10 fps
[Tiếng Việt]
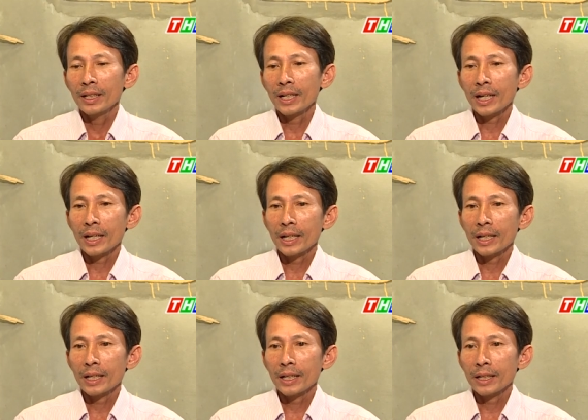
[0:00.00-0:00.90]

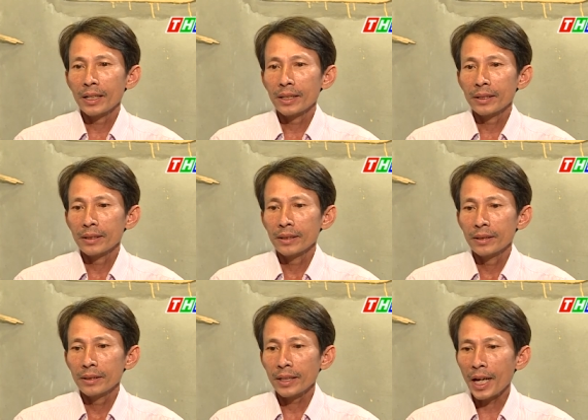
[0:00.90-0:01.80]
là
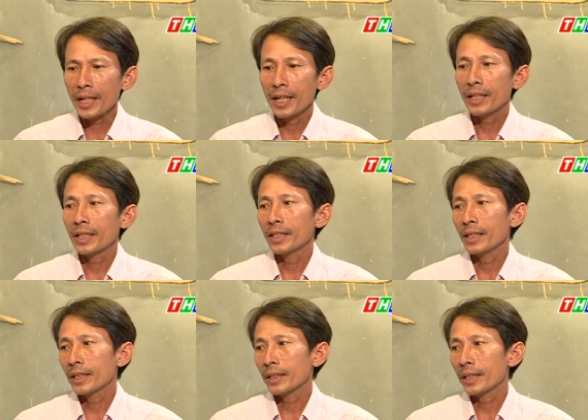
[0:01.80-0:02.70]
tái hiện
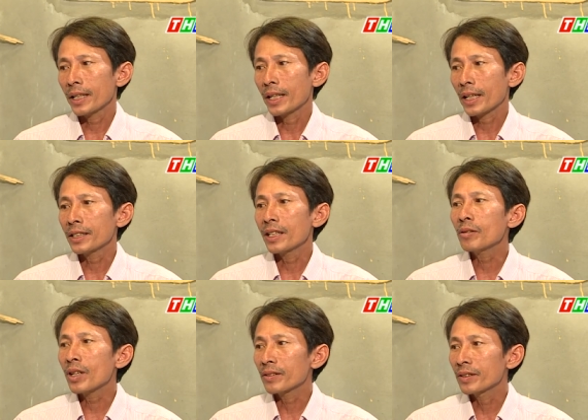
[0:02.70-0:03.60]
lại cái hình ảnh
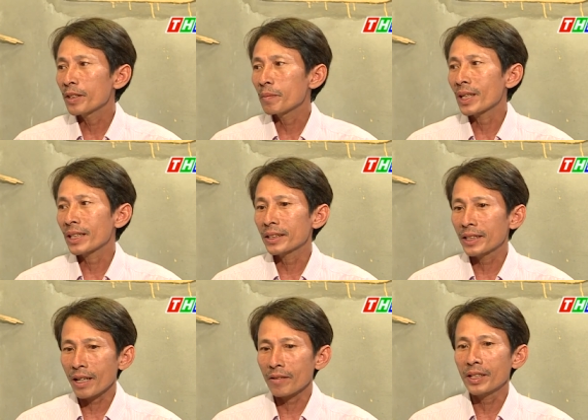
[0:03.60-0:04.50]
xíu thôi, nhưng mà
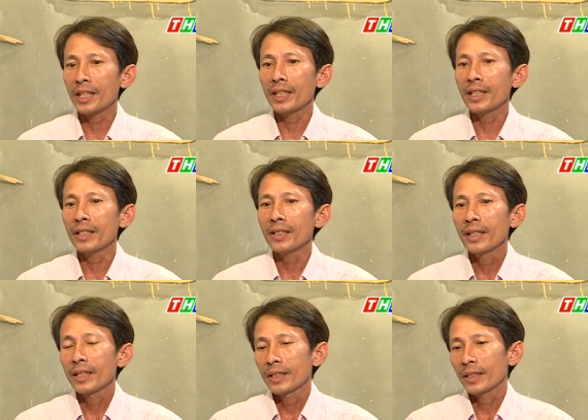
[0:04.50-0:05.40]
sau khi
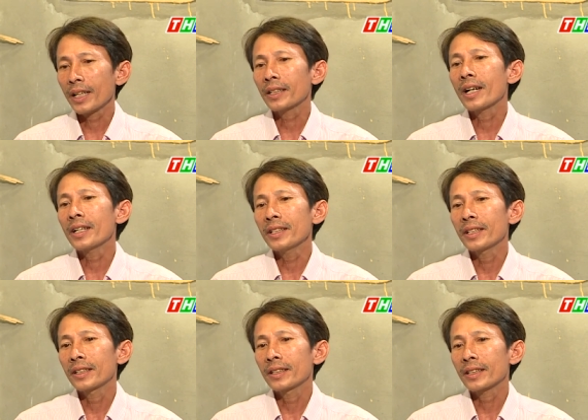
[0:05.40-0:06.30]
khách tới
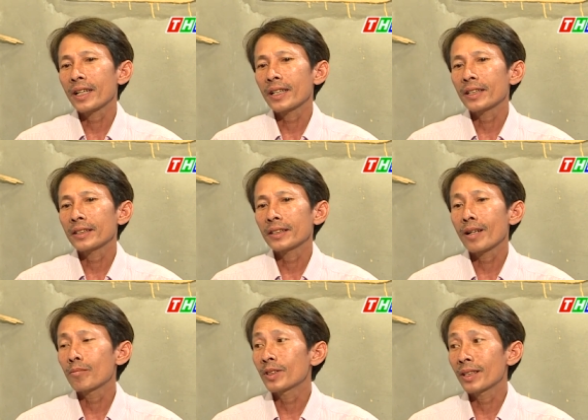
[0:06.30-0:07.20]
thì người ta
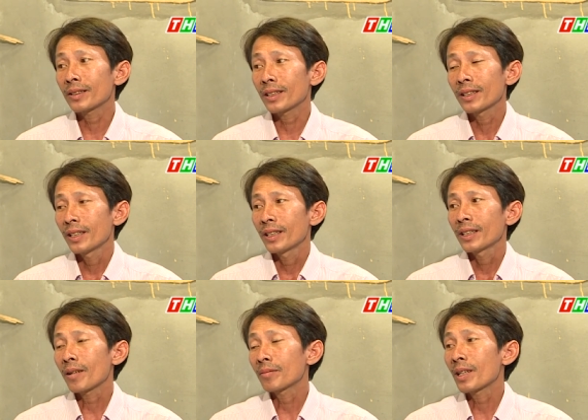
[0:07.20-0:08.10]

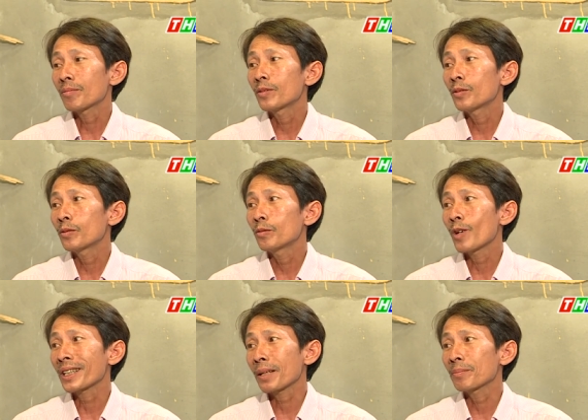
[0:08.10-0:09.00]
không
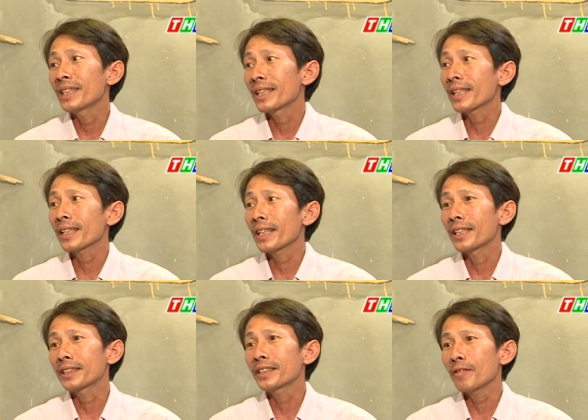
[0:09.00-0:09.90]
quan tâm gì cái
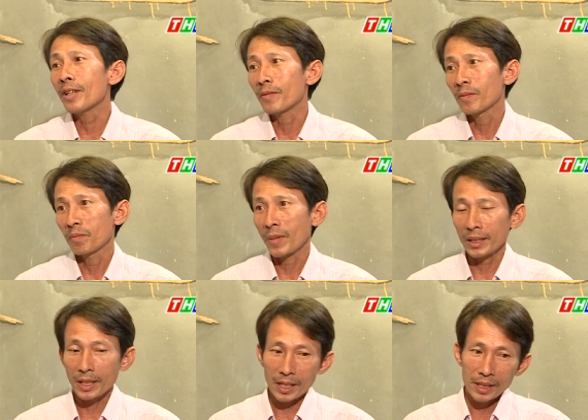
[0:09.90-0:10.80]
hình ảnh xíu đâu, mà
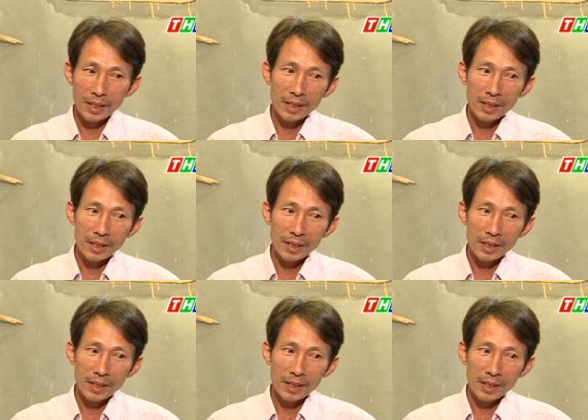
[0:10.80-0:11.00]
ta